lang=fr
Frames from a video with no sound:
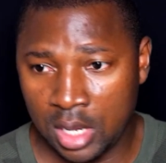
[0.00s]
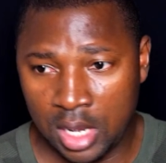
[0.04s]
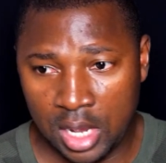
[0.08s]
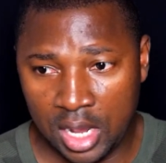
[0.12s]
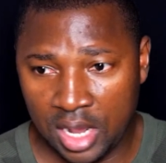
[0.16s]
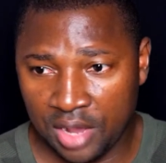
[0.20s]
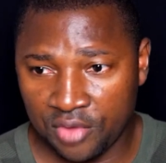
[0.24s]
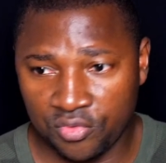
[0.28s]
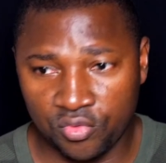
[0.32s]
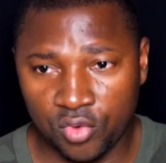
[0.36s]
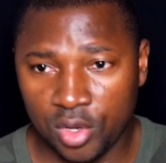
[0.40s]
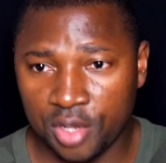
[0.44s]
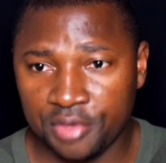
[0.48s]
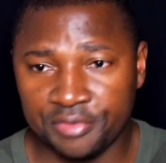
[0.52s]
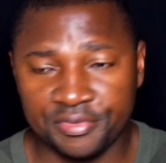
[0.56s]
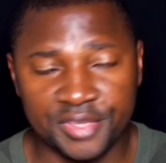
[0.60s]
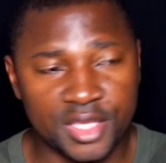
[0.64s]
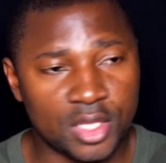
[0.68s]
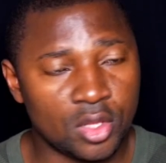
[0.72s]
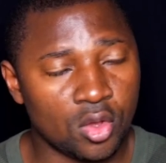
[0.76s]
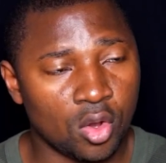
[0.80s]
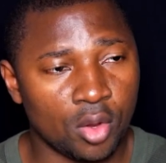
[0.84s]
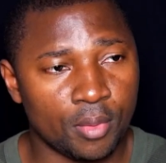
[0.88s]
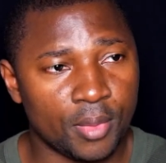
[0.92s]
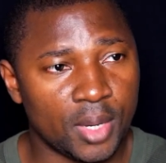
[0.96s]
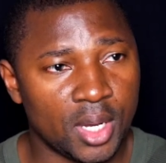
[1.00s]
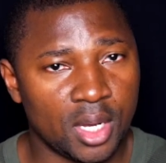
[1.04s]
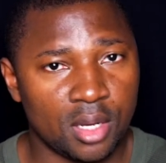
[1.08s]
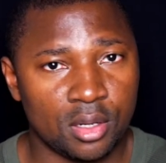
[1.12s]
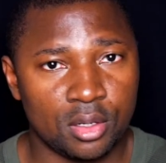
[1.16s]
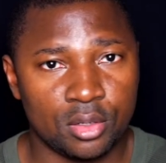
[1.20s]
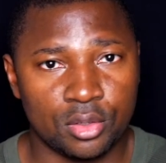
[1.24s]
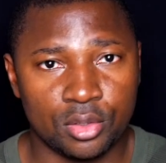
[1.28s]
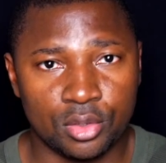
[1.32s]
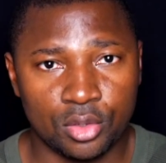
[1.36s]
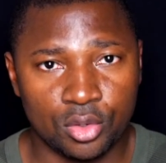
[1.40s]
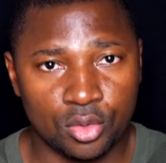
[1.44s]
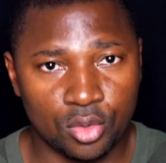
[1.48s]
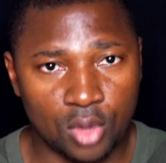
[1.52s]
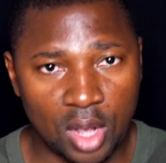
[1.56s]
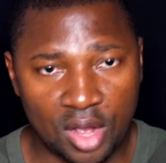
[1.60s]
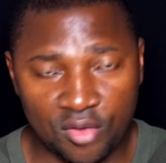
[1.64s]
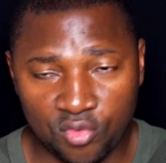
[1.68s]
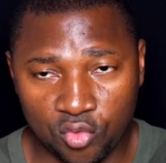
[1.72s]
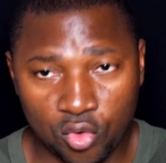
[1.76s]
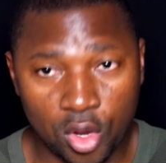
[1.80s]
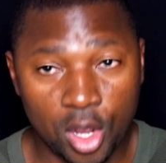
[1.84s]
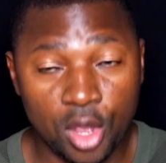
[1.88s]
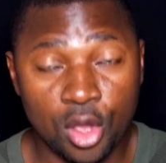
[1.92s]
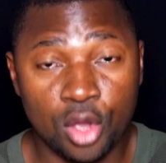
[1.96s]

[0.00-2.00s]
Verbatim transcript: avoir une vie normale, euh, avoir